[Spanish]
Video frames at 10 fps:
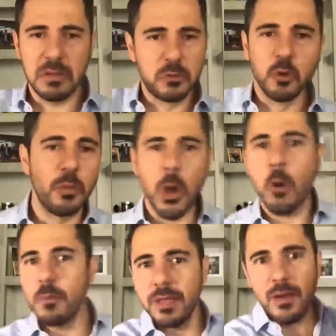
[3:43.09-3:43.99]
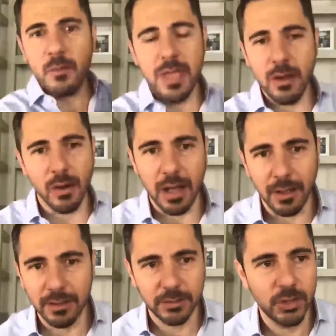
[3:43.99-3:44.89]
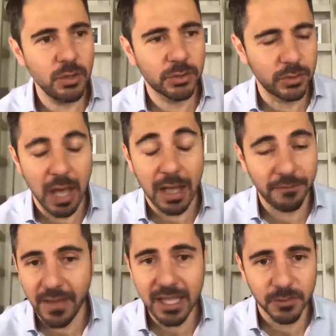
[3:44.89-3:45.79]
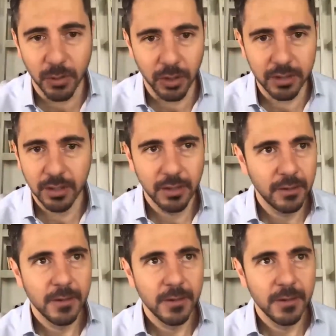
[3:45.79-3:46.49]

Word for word: subió un video mío a YouTube, a Facebook